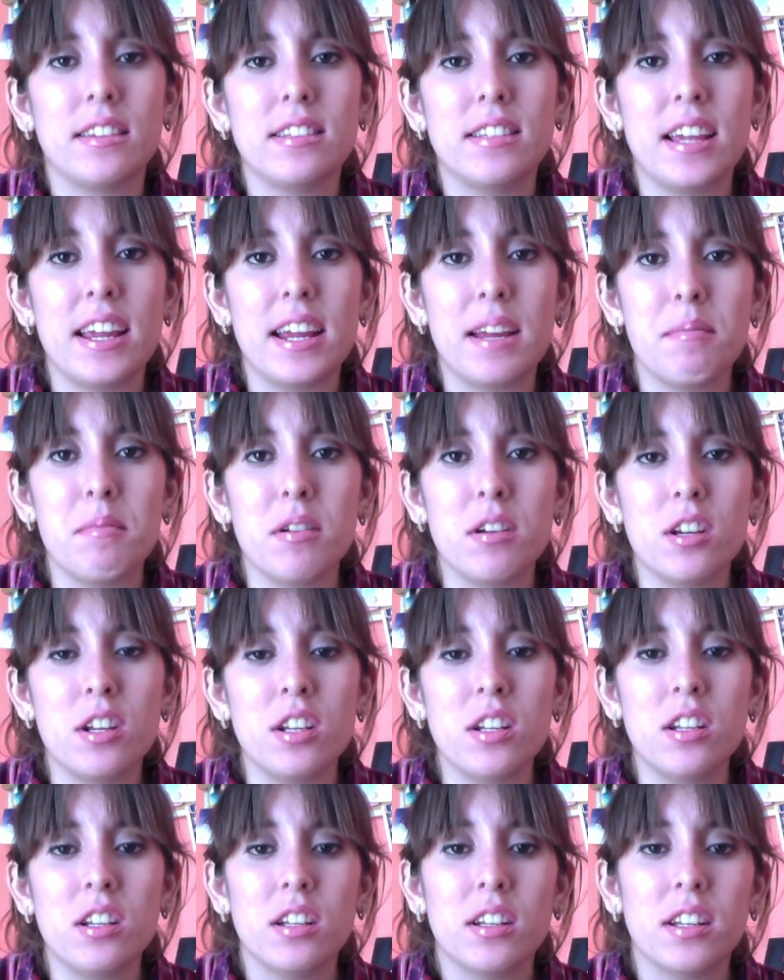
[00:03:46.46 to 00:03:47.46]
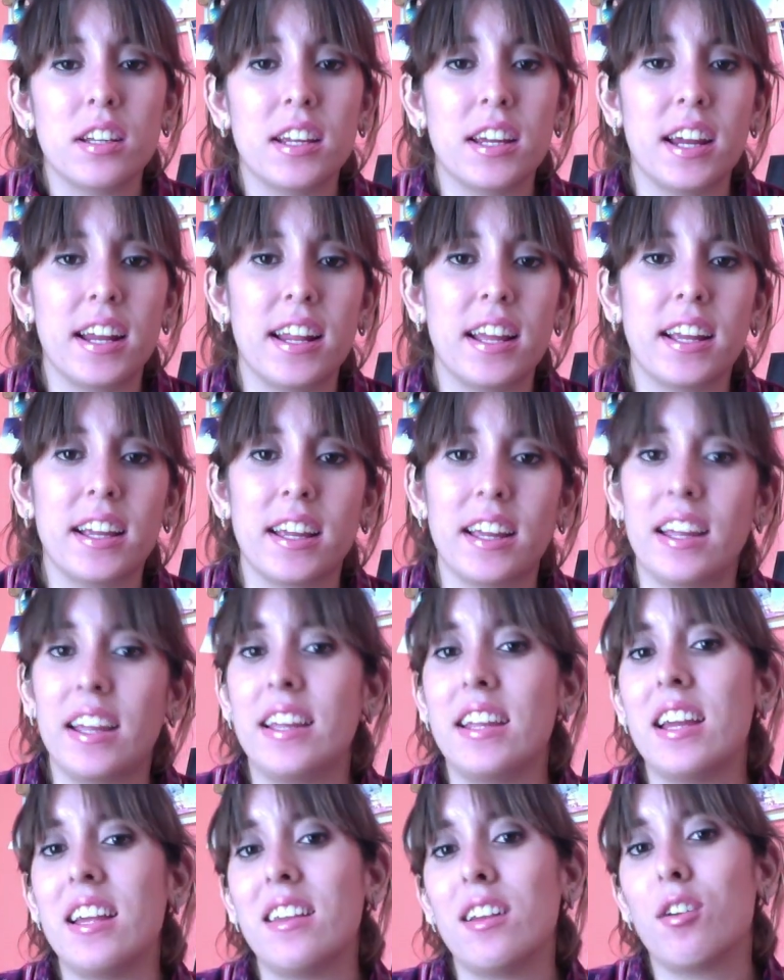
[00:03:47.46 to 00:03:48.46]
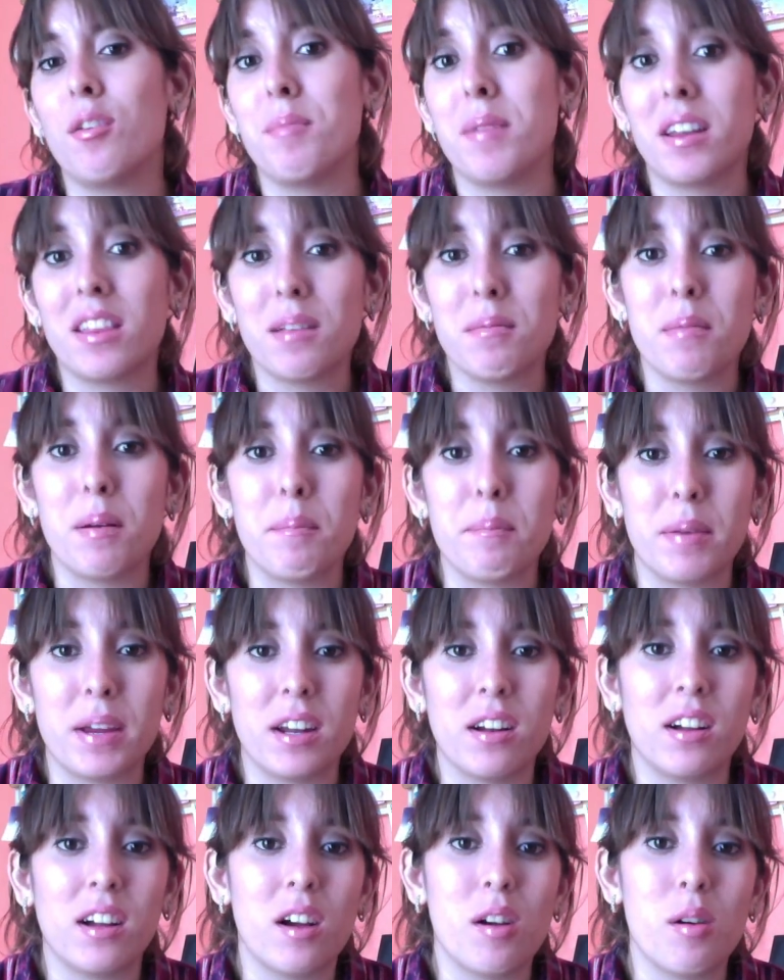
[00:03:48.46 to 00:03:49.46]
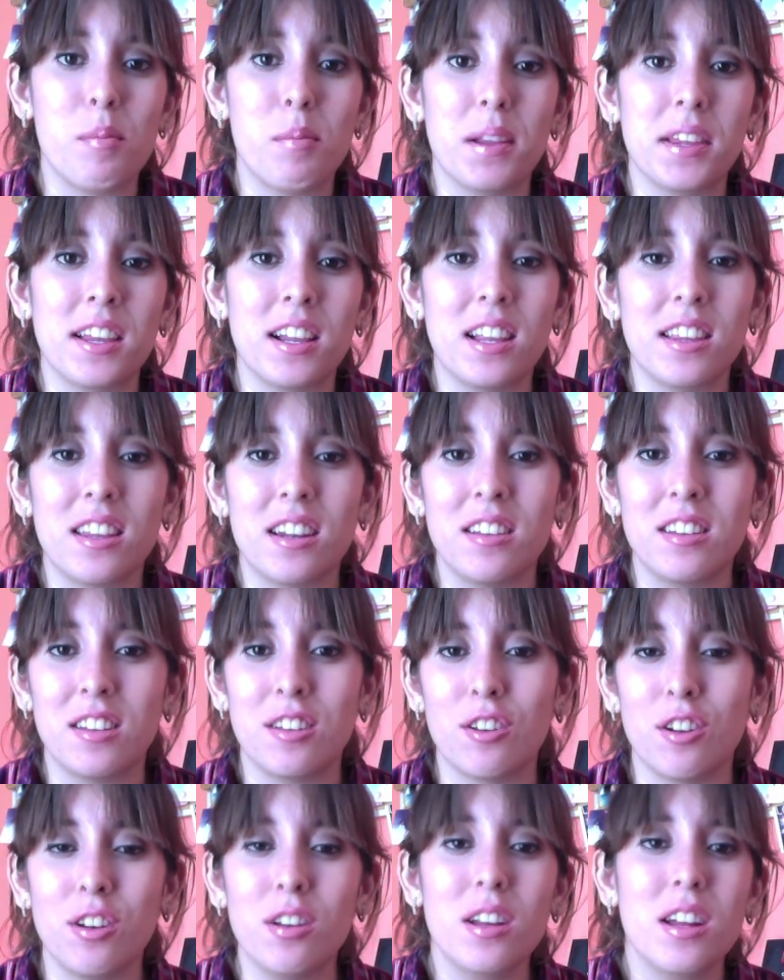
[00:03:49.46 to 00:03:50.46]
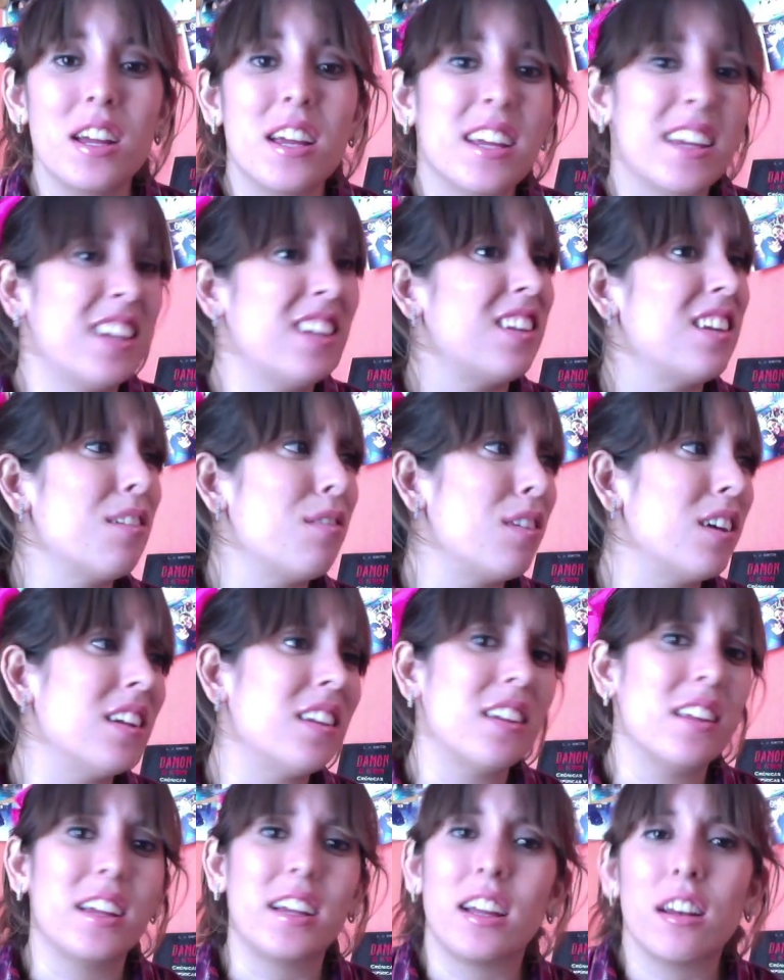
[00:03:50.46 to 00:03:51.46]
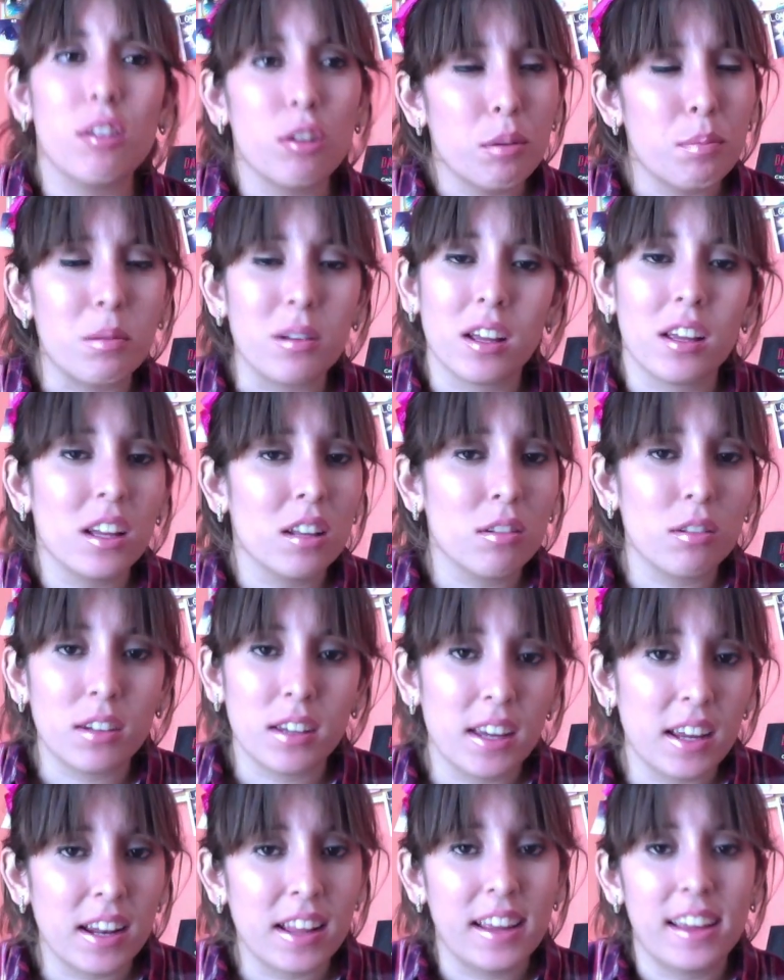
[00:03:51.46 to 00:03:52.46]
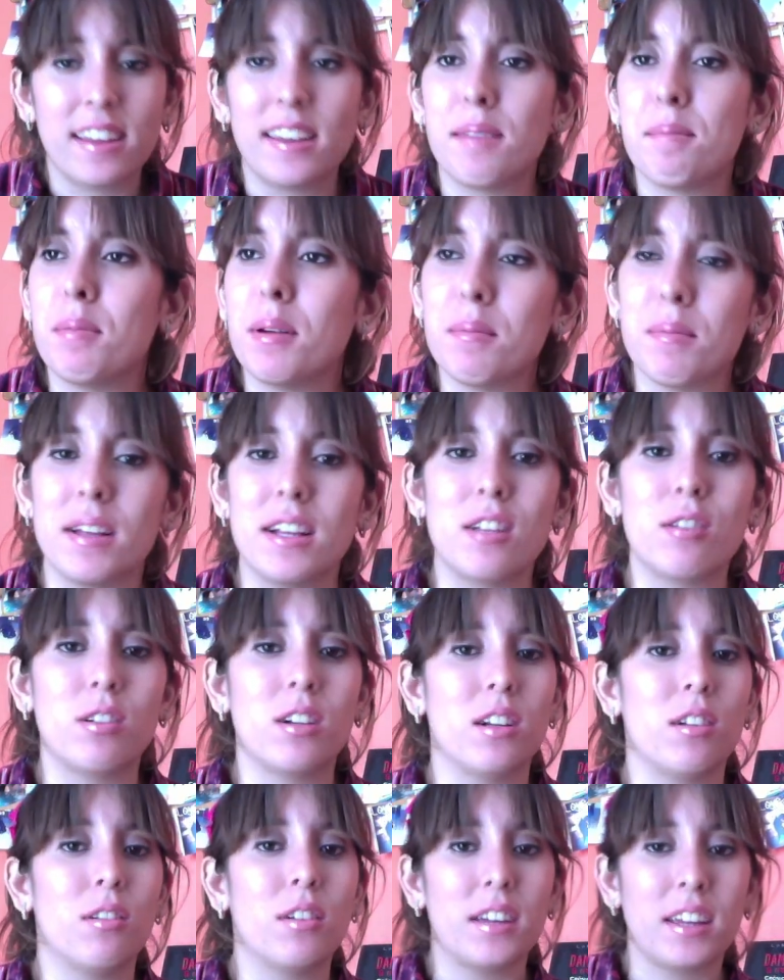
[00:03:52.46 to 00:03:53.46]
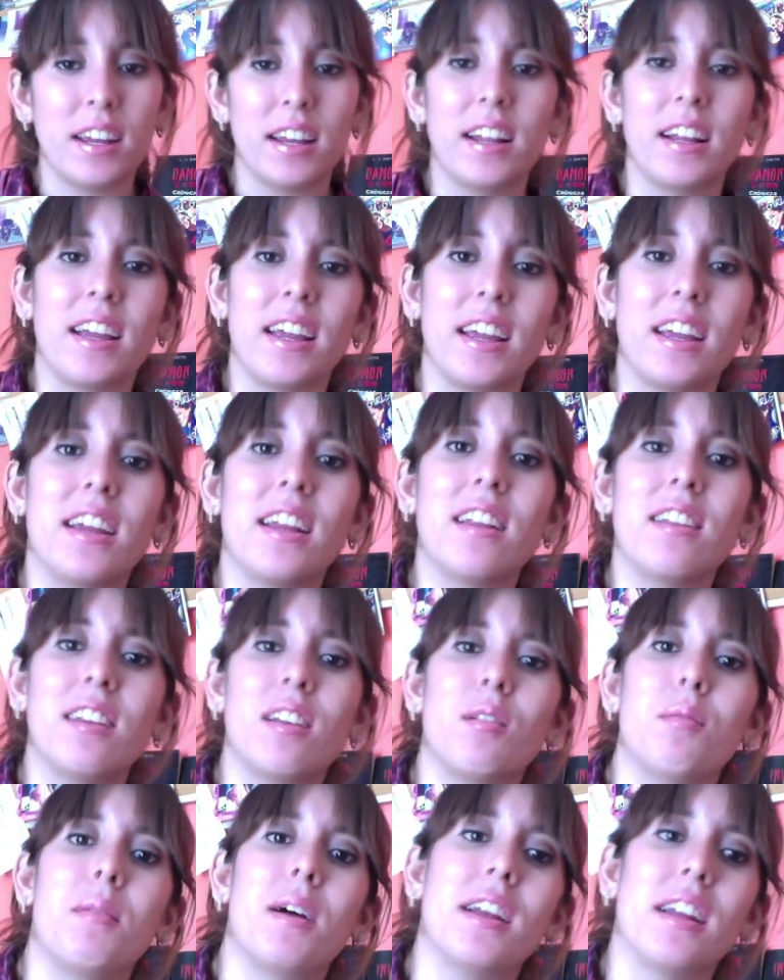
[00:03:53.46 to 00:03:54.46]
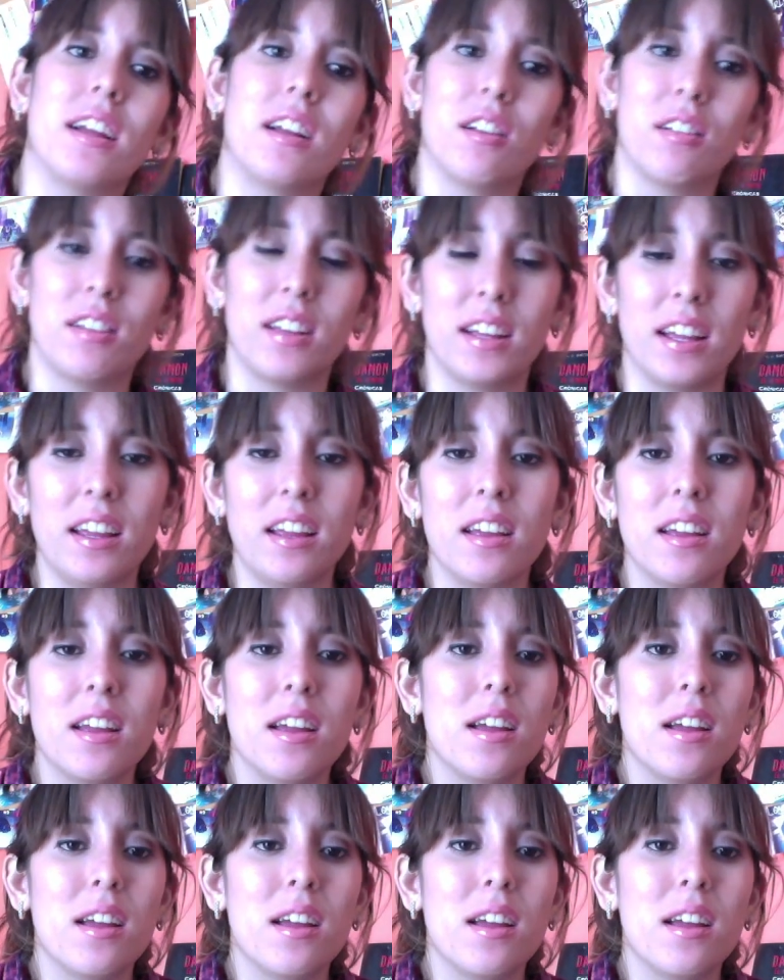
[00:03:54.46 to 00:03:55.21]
Jaman quiere que ella se convierta en vampiro, que complete la transición, y Stefan está que no, porque ella no quiere, ella siempre me ha dicho que no quiere, que ella quiere ser humana y que no sé qué.